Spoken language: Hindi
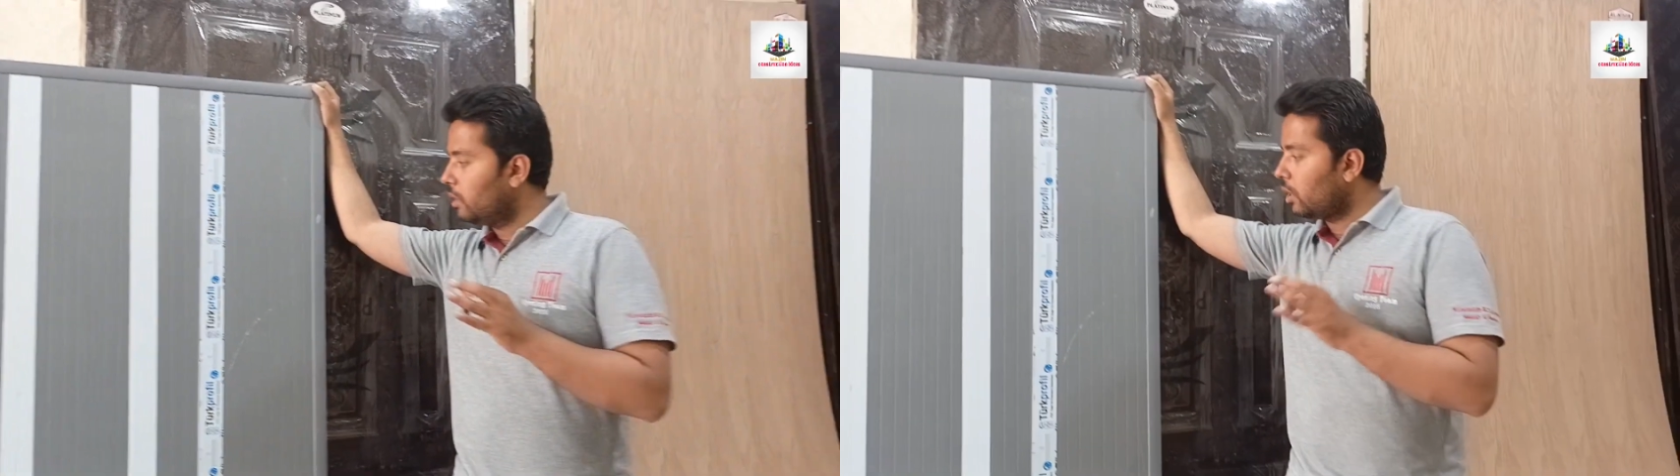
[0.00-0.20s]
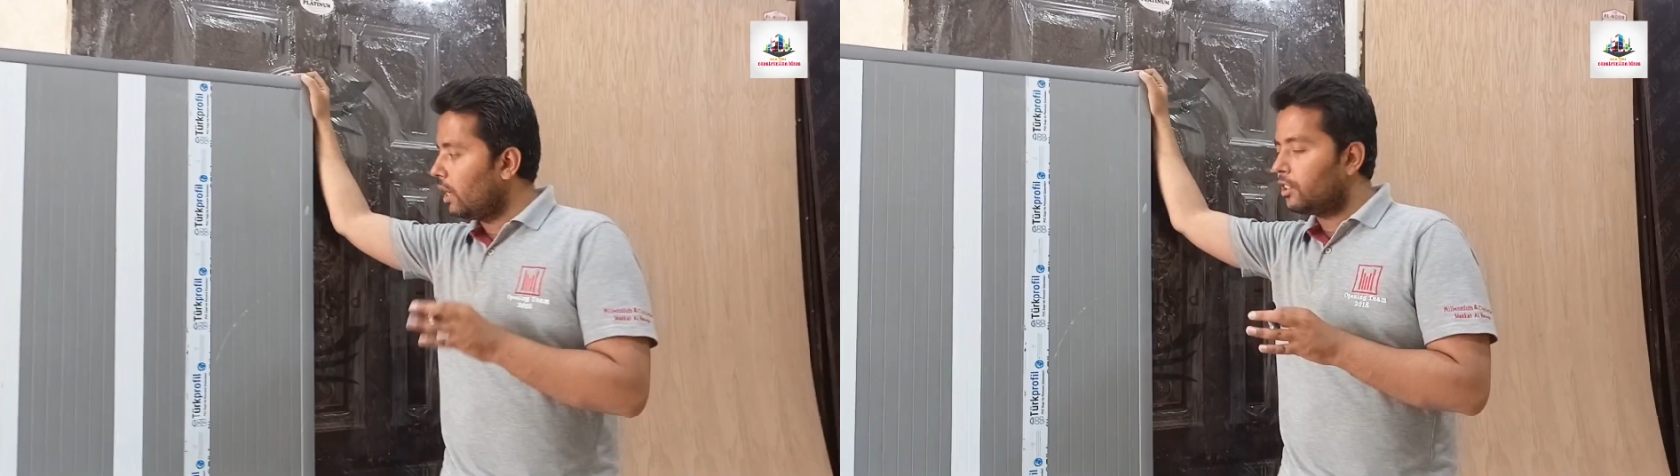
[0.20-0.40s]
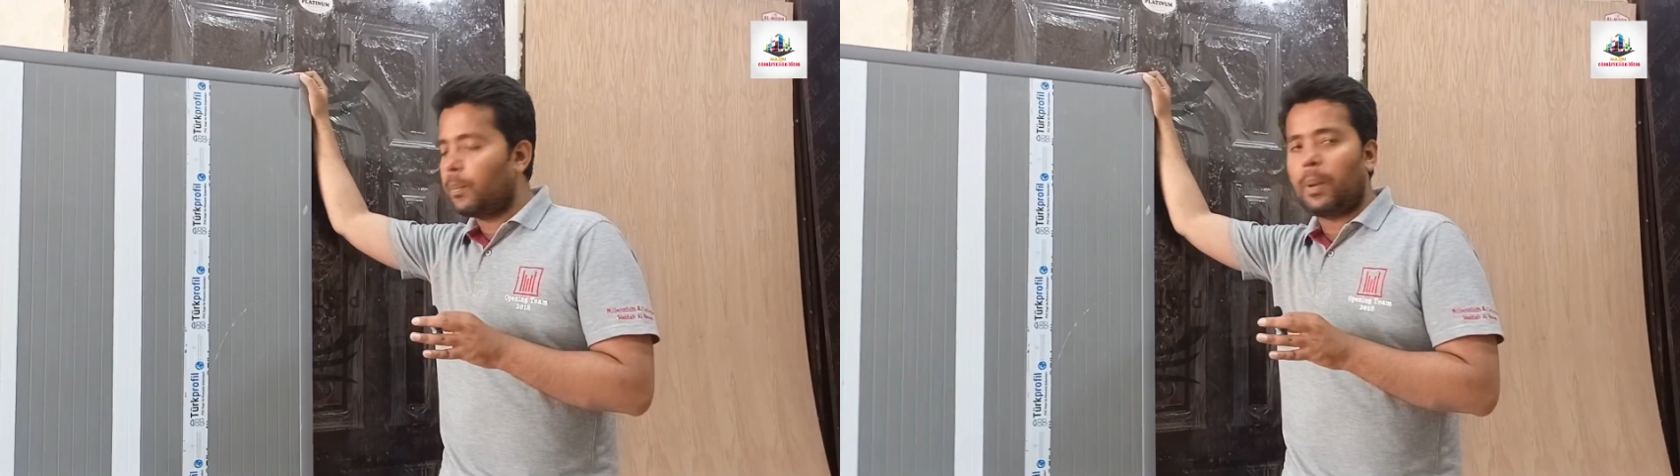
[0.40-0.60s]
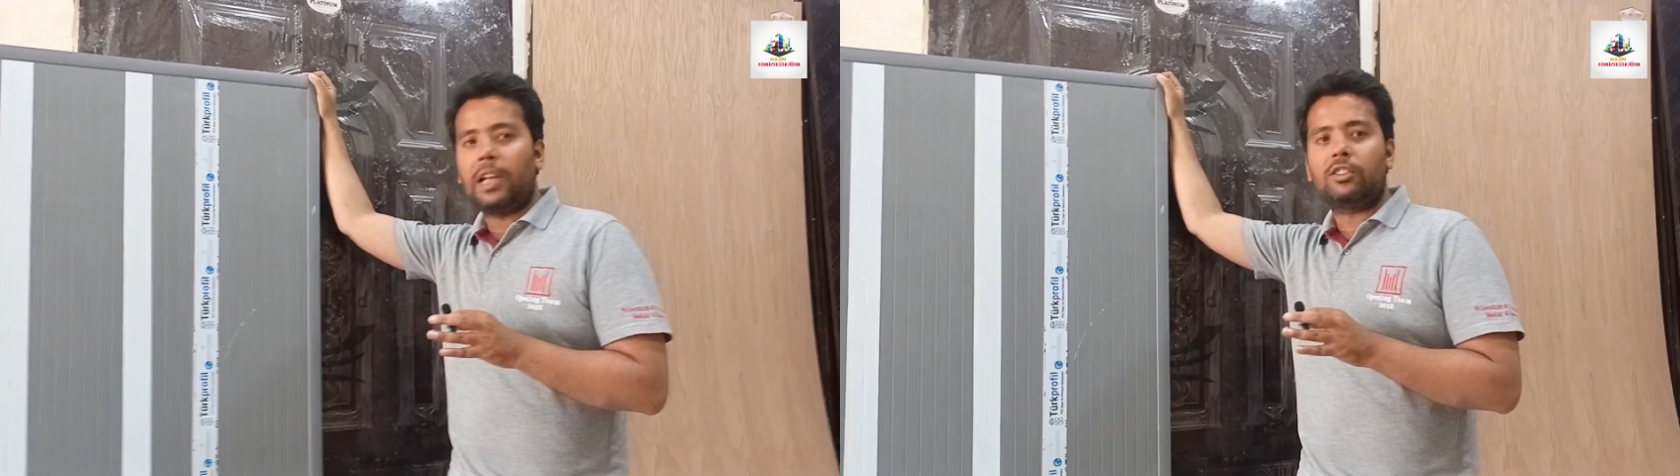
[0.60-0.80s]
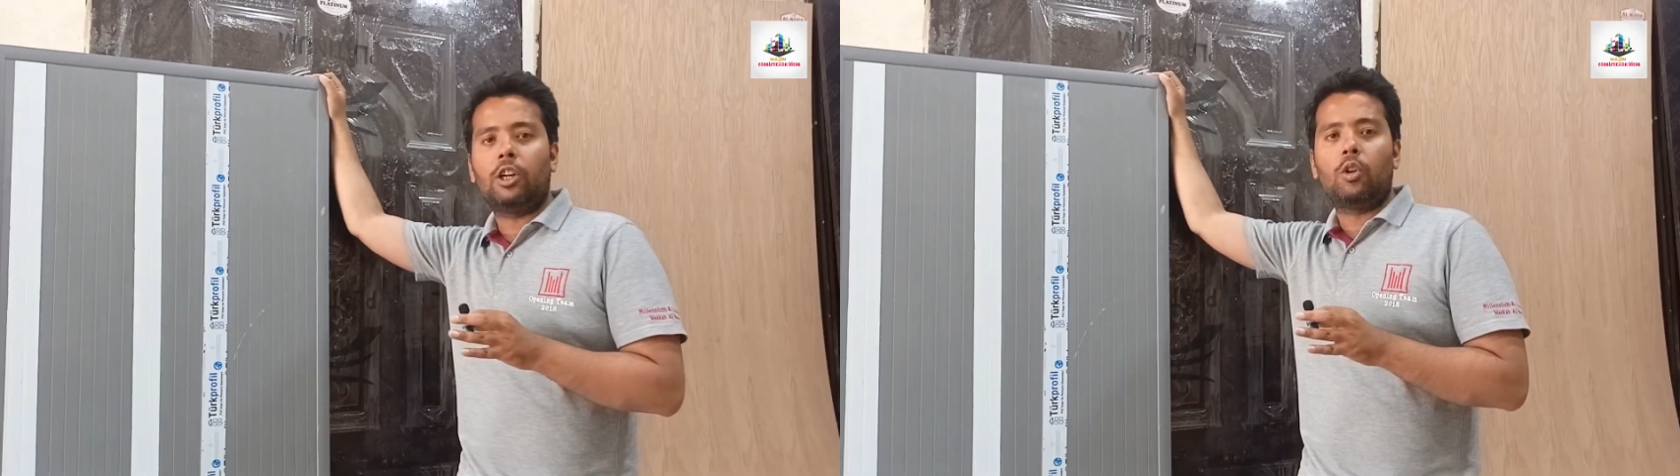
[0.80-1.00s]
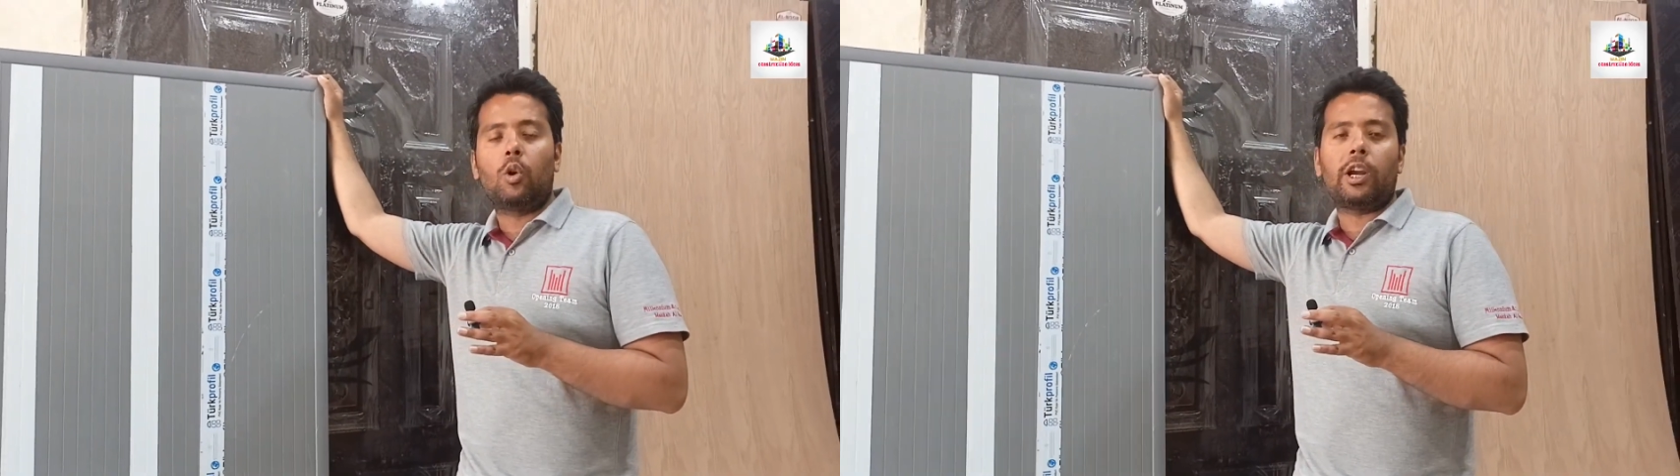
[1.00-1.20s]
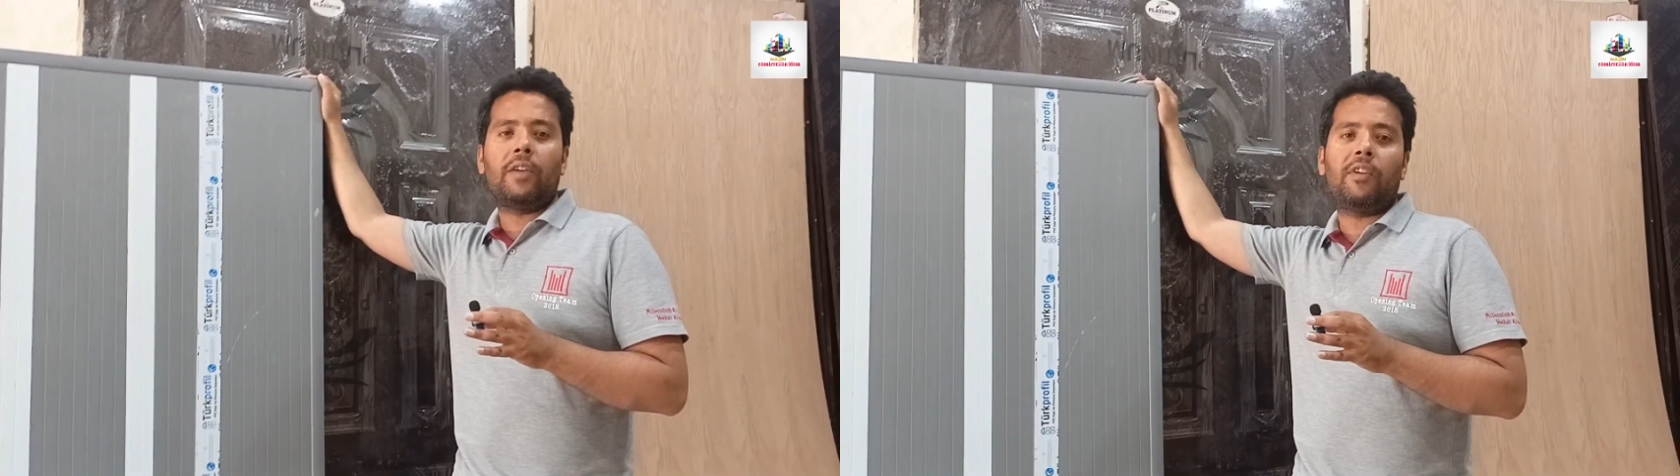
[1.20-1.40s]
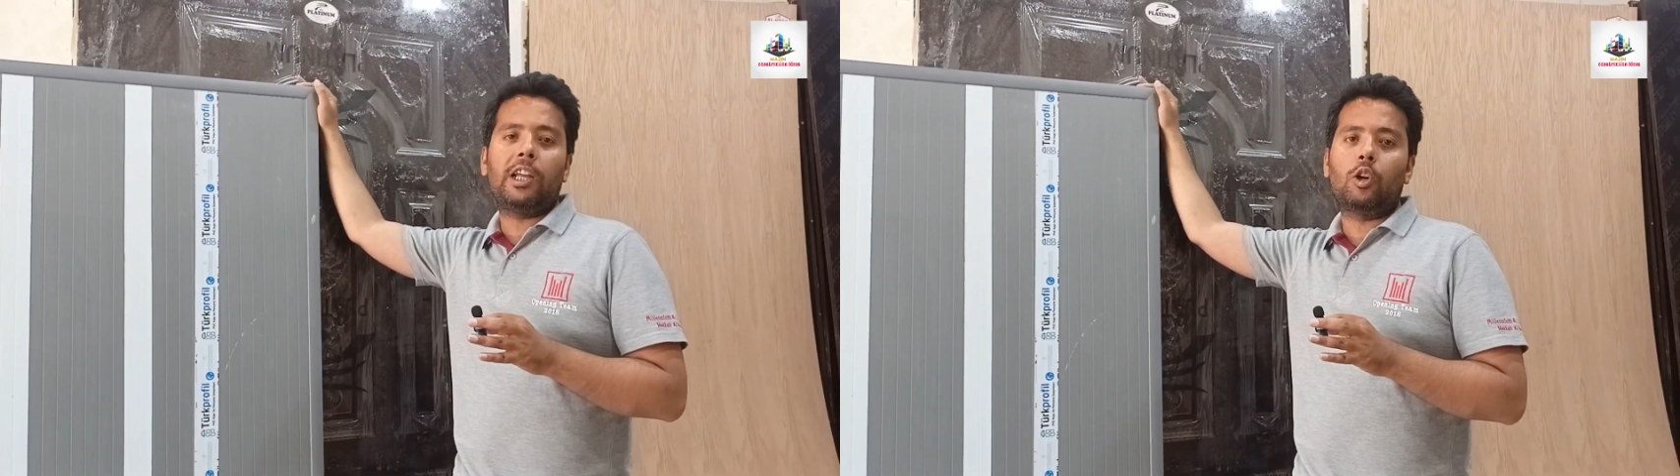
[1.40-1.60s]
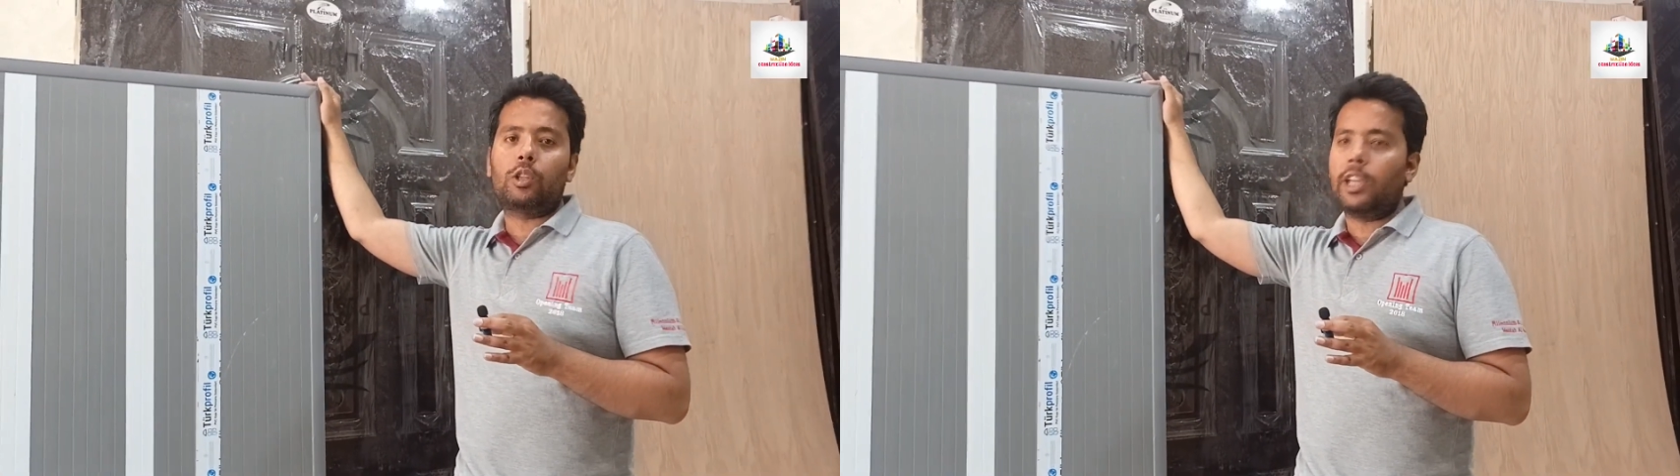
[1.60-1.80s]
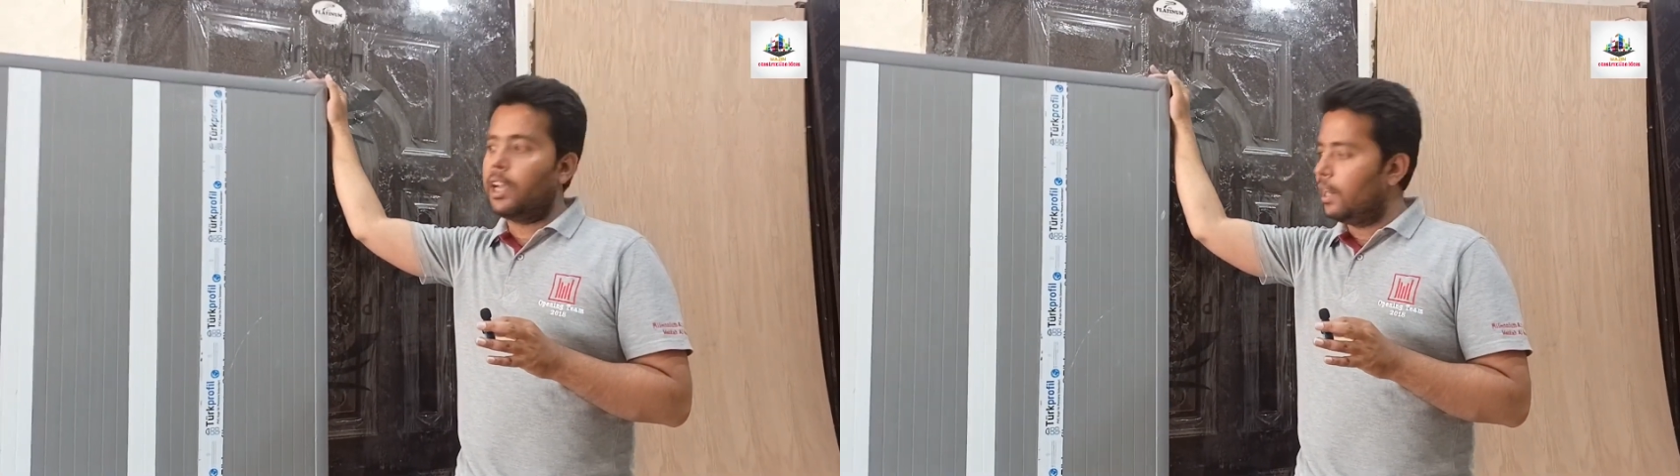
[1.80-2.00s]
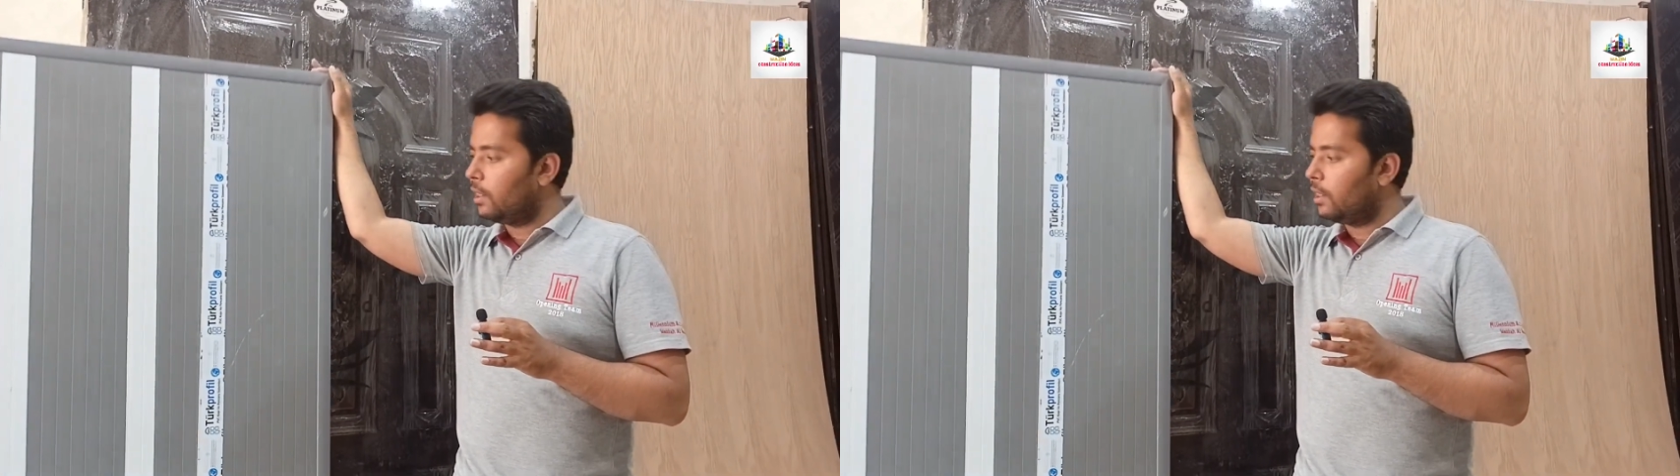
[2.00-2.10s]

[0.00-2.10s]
इस तरह से प्लास्टिक डोर का ये फ़ायदा होता है ये